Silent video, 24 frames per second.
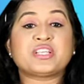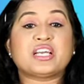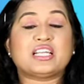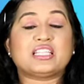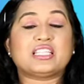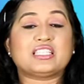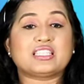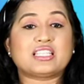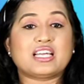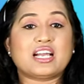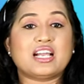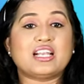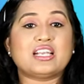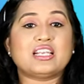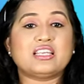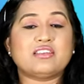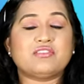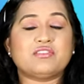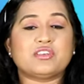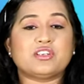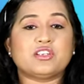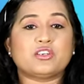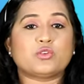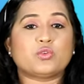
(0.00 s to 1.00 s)
அதை தாண்டி
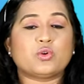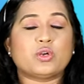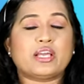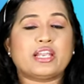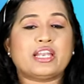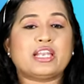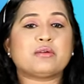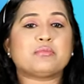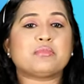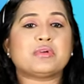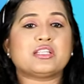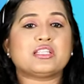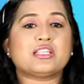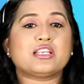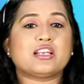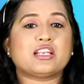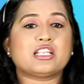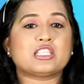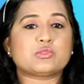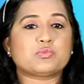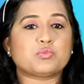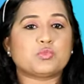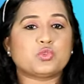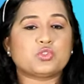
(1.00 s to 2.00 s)
இவங்களுக்குள்ளே என்ன
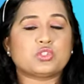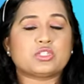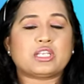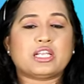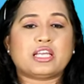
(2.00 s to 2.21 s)
மாதிரியான ஸ்மூத்